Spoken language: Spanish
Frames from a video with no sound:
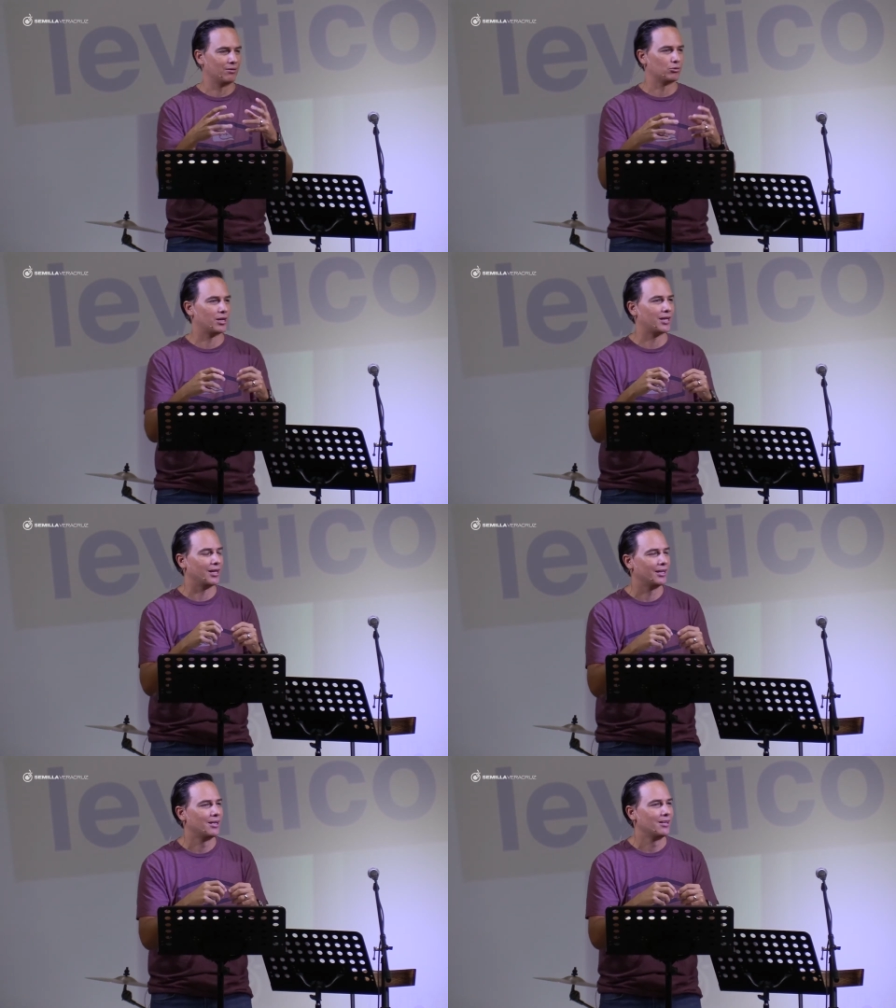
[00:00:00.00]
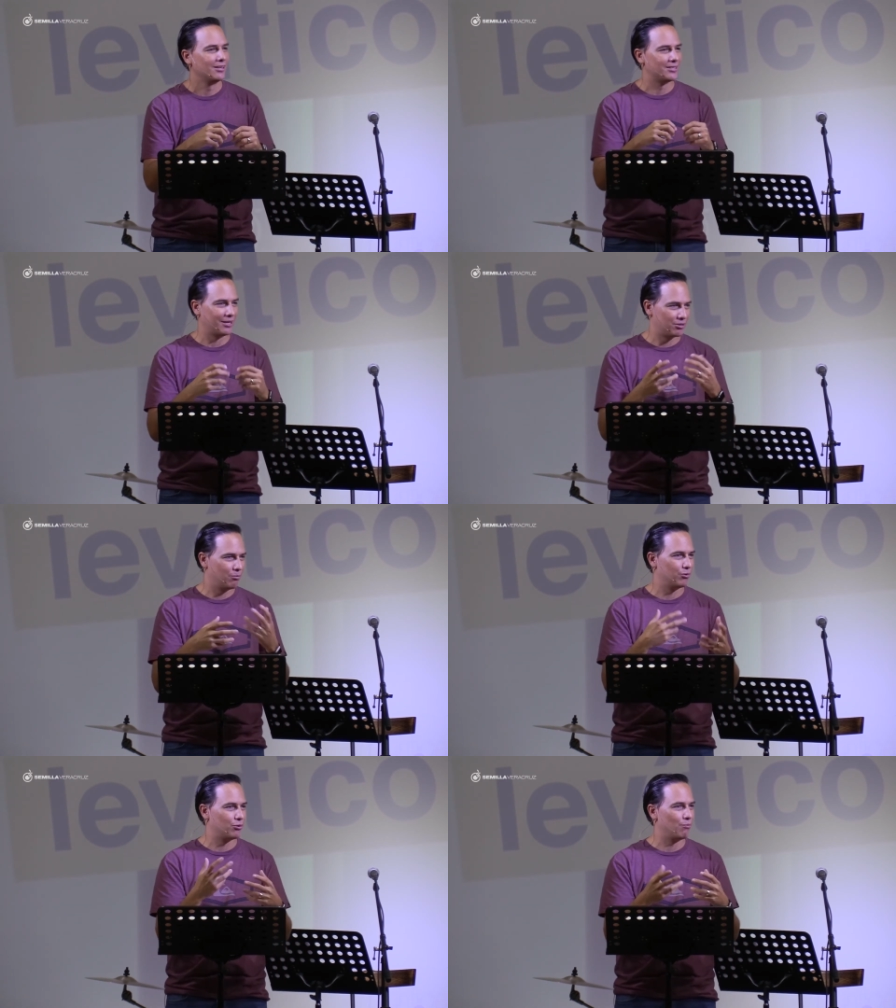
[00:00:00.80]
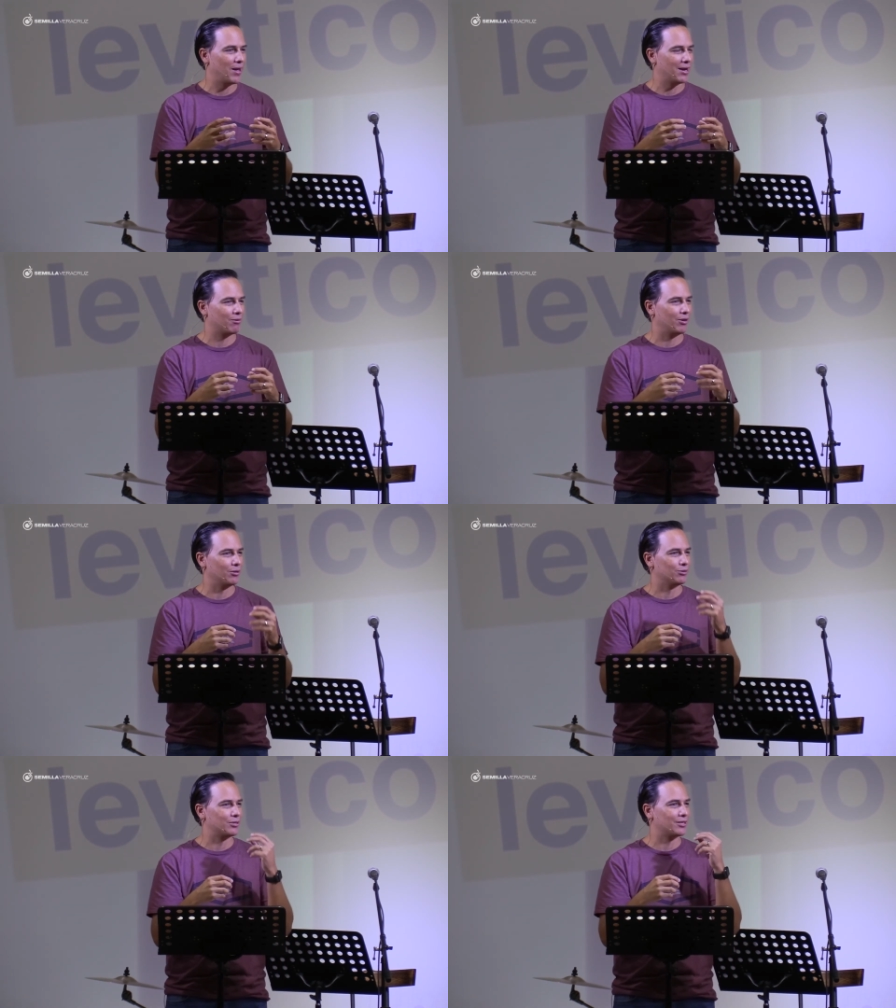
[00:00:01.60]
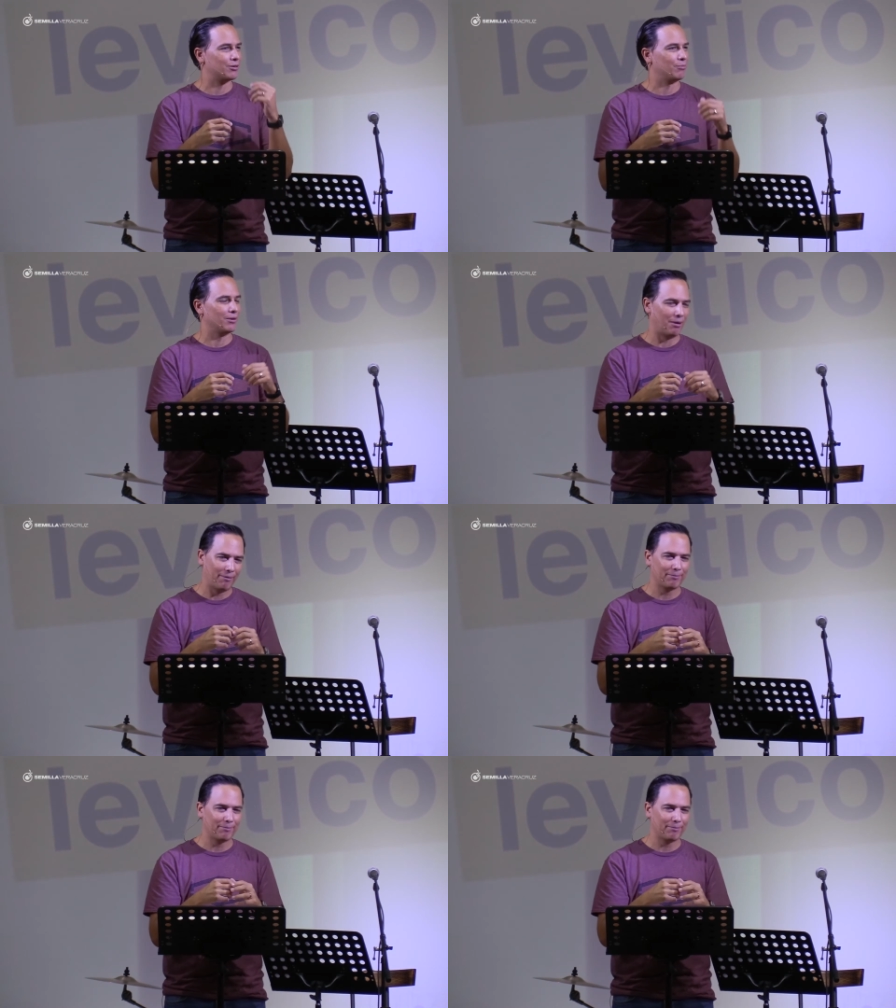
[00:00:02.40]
O sea, que, ¿sabes cómo es rumiar cuando estás comiendo?